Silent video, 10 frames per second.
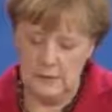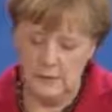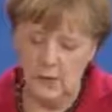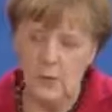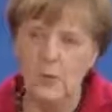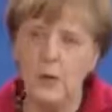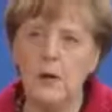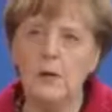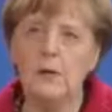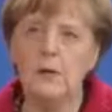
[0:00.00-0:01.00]
in
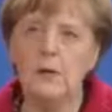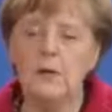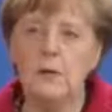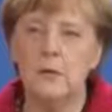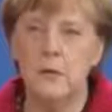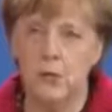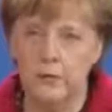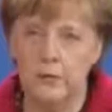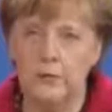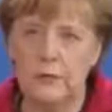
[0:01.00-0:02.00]
Europa
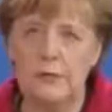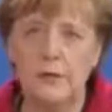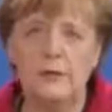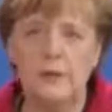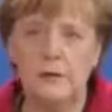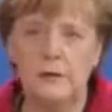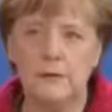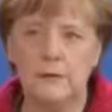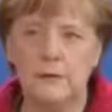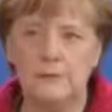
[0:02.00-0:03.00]
und in der Welt.
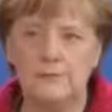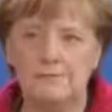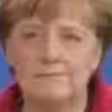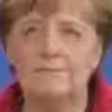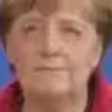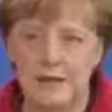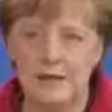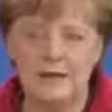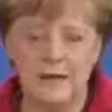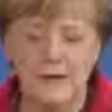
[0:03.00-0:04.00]

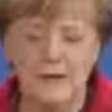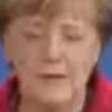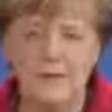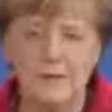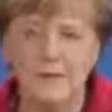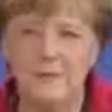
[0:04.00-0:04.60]
Ich danke Ihnen.